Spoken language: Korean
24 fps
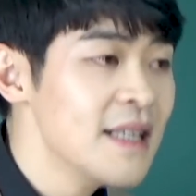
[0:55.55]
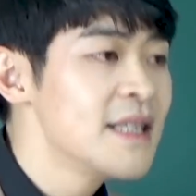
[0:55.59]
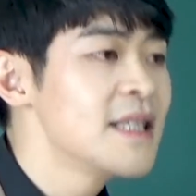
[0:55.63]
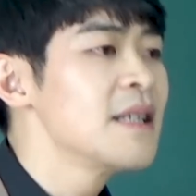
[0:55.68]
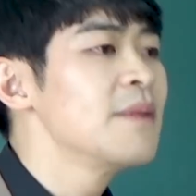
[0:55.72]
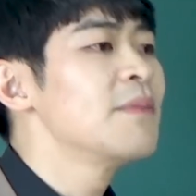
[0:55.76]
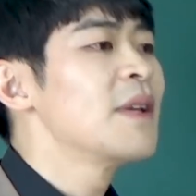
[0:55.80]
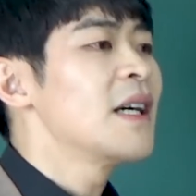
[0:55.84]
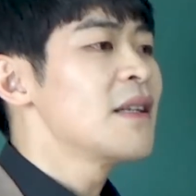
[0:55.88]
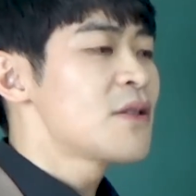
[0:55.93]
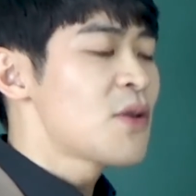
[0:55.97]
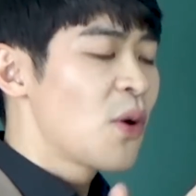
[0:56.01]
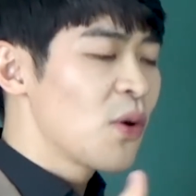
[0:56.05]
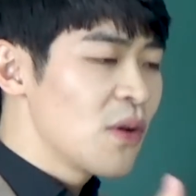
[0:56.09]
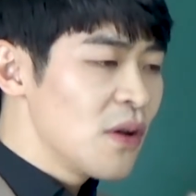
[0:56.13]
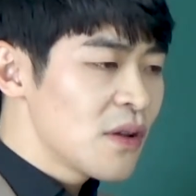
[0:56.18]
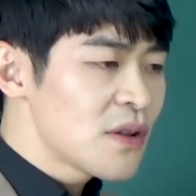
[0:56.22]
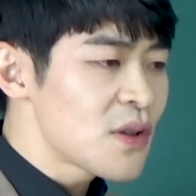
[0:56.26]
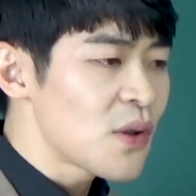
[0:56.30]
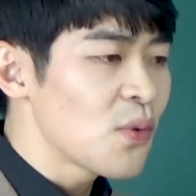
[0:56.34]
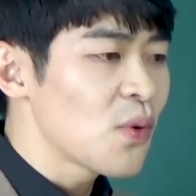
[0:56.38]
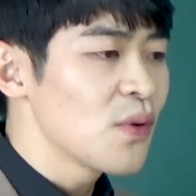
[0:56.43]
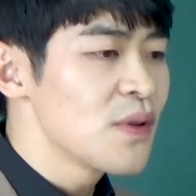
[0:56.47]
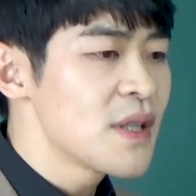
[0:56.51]
지금 나
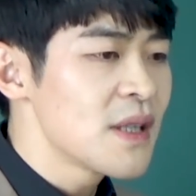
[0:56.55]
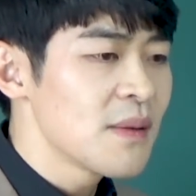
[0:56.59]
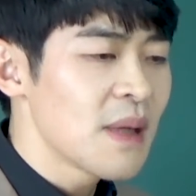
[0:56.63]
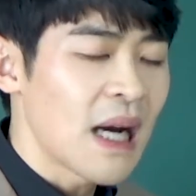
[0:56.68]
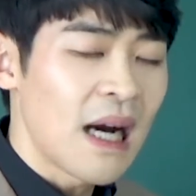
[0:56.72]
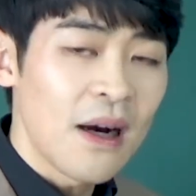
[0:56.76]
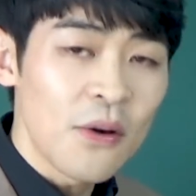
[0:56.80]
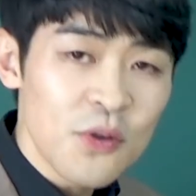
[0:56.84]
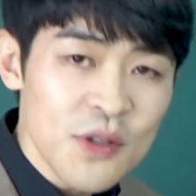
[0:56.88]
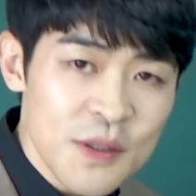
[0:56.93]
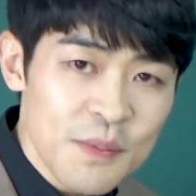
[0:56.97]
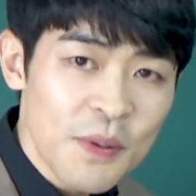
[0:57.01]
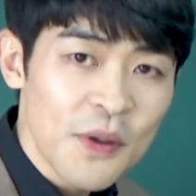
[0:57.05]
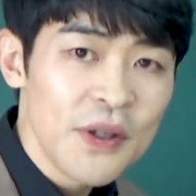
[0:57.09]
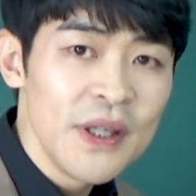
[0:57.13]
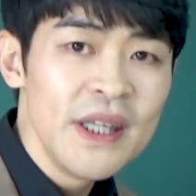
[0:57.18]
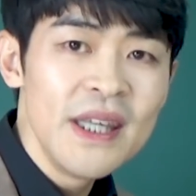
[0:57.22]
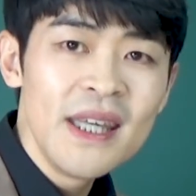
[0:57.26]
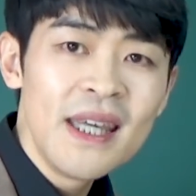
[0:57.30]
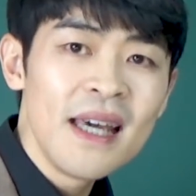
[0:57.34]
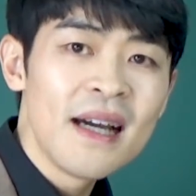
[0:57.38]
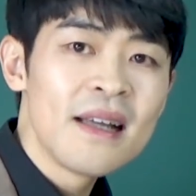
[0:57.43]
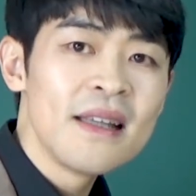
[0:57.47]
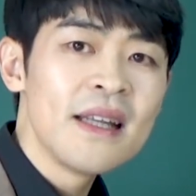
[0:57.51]
적극적으로 지금 가고 싶어
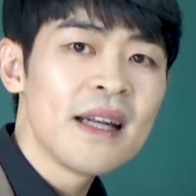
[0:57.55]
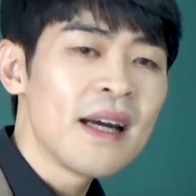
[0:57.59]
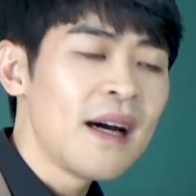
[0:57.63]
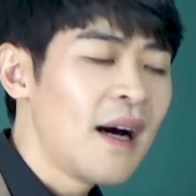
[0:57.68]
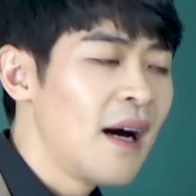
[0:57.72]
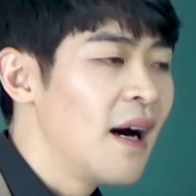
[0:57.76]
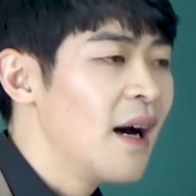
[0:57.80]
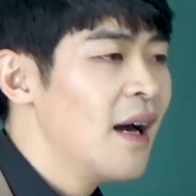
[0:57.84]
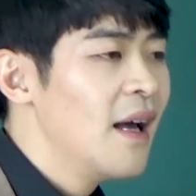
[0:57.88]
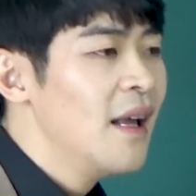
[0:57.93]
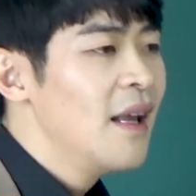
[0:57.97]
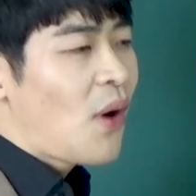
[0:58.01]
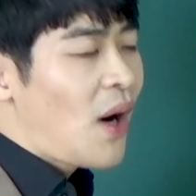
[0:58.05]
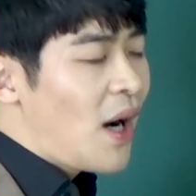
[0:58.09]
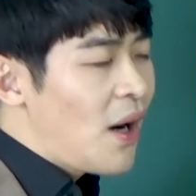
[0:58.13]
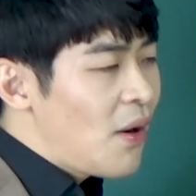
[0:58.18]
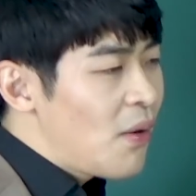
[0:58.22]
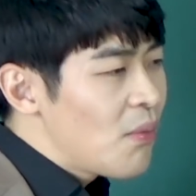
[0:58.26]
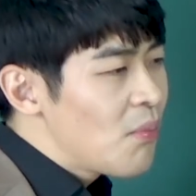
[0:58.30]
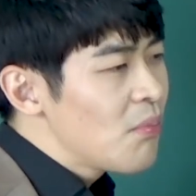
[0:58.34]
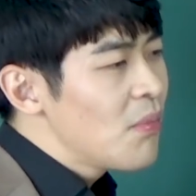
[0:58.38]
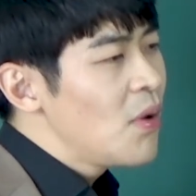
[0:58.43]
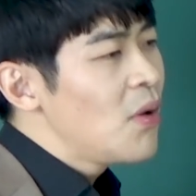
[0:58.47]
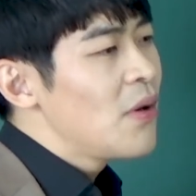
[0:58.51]
이게 아니라
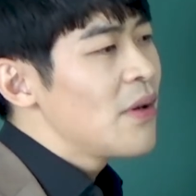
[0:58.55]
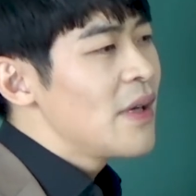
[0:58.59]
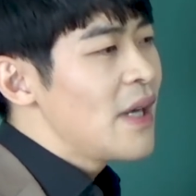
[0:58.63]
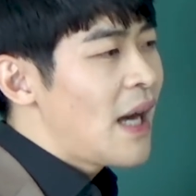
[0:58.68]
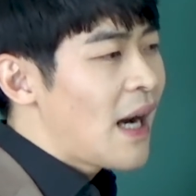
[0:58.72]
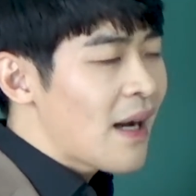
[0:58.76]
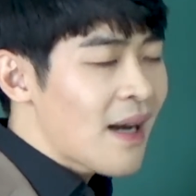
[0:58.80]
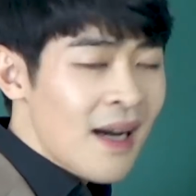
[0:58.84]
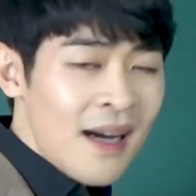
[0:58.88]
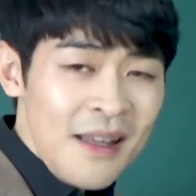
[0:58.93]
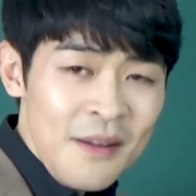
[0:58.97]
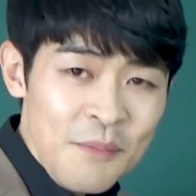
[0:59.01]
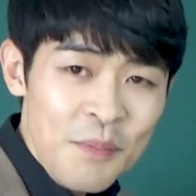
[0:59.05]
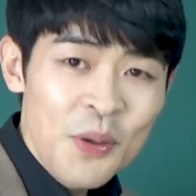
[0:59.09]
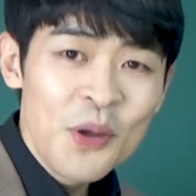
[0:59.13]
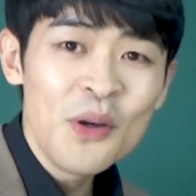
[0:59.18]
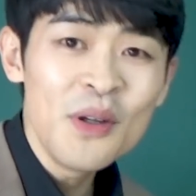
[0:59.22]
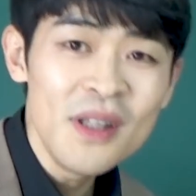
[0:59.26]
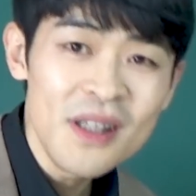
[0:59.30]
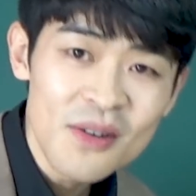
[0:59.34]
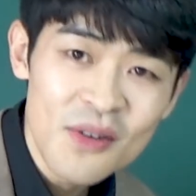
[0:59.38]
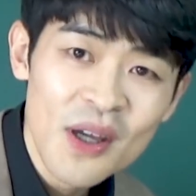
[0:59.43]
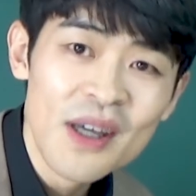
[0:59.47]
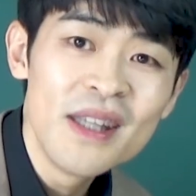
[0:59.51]
과거 뭐 약한
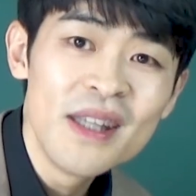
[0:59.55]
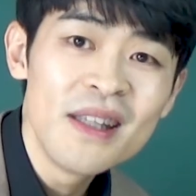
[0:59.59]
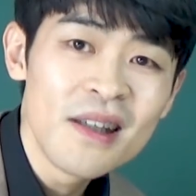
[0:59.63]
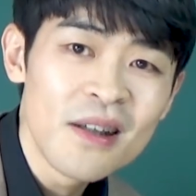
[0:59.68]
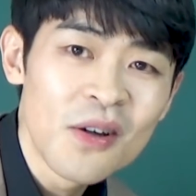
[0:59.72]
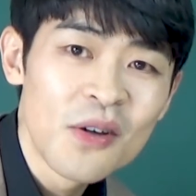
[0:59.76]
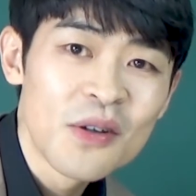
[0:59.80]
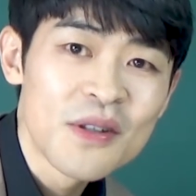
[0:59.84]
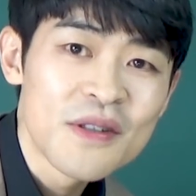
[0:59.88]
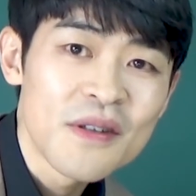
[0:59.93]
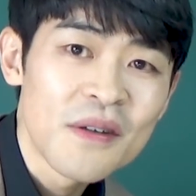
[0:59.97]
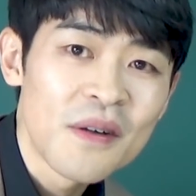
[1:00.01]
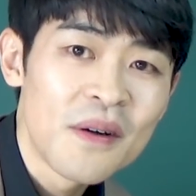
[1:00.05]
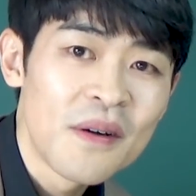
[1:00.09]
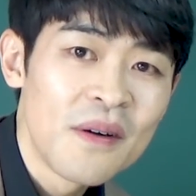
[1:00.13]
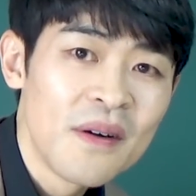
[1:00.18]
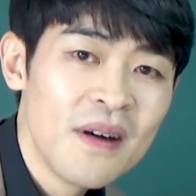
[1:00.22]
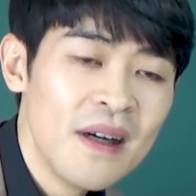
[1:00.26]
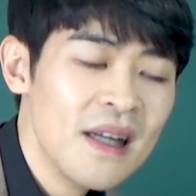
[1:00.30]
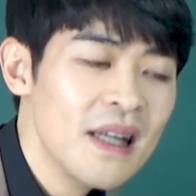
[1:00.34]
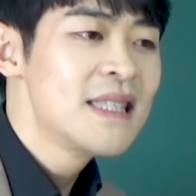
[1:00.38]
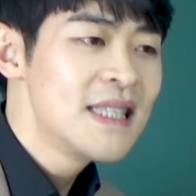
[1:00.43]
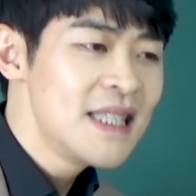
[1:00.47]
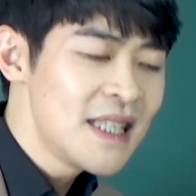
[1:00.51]
표현이 되는 거죠
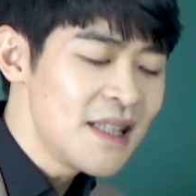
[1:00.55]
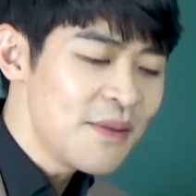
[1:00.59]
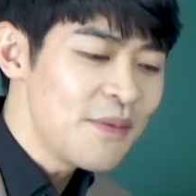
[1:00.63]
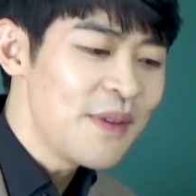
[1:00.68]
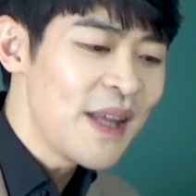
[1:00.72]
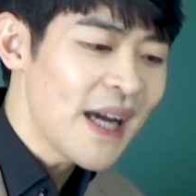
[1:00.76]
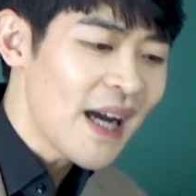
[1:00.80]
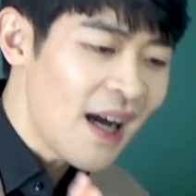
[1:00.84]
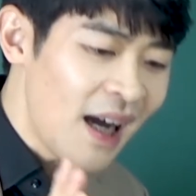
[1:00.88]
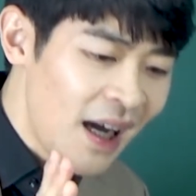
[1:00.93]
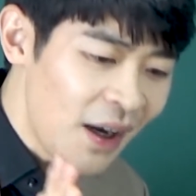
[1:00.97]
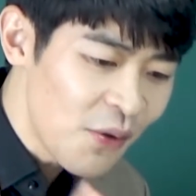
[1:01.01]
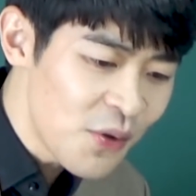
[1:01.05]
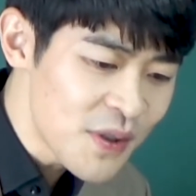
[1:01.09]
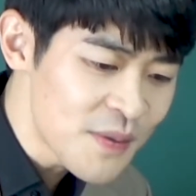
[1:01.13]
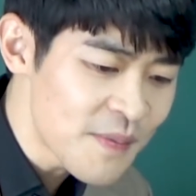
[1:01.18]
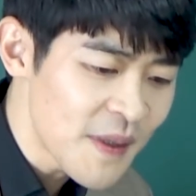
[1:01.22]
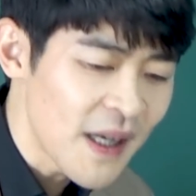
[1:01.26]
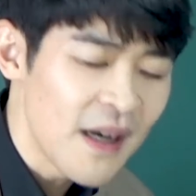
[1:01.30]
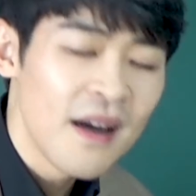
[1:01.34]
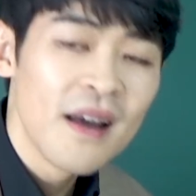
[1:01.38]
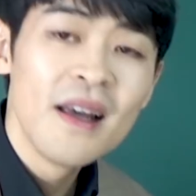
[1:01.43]
지금 내가 하고 싶다.